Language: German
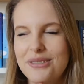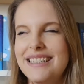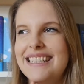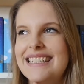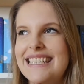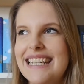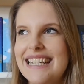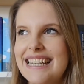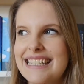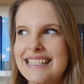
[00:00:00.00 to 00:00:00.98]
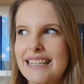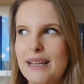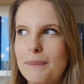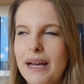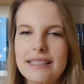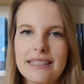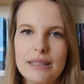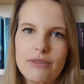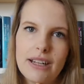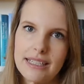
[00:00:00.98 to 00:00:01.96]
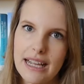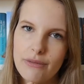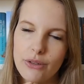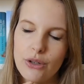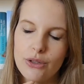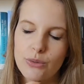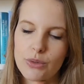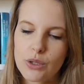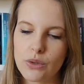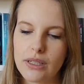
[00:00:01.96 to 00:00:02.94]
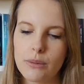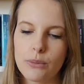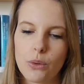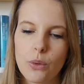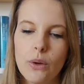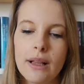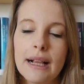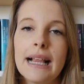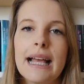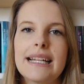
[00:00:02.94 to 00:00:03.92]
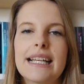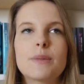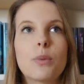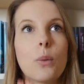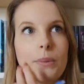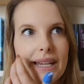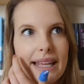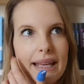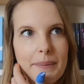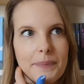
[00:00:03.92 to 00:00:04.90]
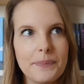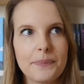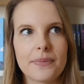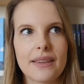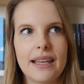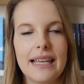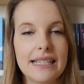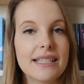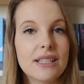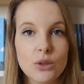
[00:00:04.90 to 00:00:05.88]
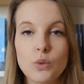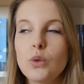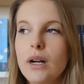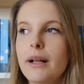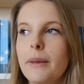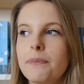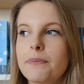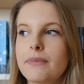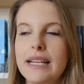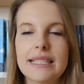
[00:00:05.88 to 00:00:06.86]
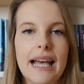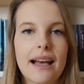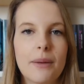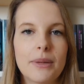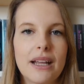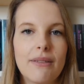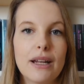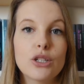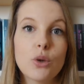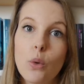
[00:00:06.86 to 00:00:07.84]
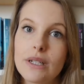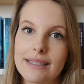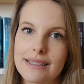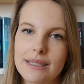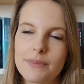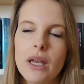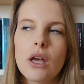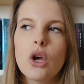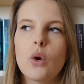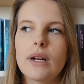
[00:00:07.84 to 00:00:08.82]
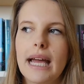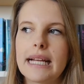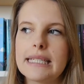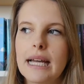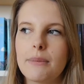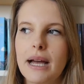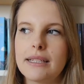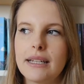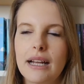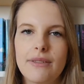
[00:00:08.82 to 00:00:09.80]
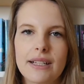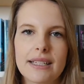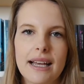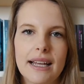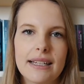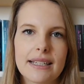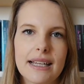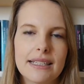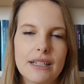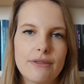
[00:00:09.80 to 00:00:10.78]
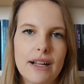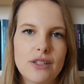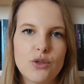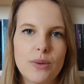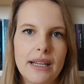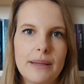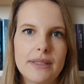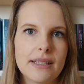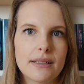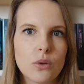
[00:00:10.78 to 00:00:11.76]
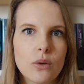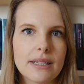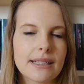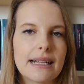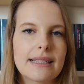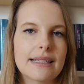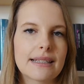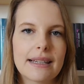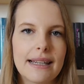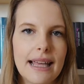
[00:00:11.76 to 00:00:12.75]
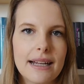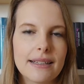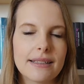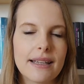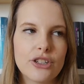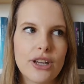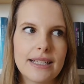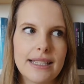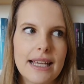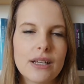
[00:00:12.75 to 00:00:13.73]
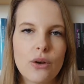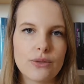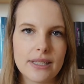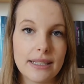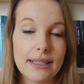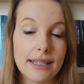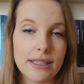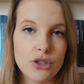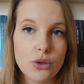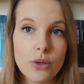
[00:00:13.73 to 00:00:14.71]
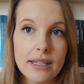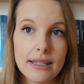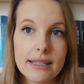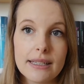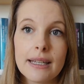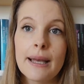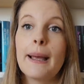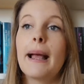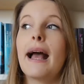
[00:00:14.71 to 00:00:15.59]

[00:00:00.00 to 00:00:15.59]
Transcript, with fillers: auf die Idee, dass äh, Martin ihm vielleicht helfen könnte und besucht ihn im Büro. Das Problem ist nur, dass Sarah mittlerweile tot ist. Und eigentlich hat Martin anfangs gar kein Interesse, den Fall zu übernehmen. Sie ist tot, das Ganze ist geklärt, es erscheint sehr, sehr offensichtlich, dass sie schuldig ist.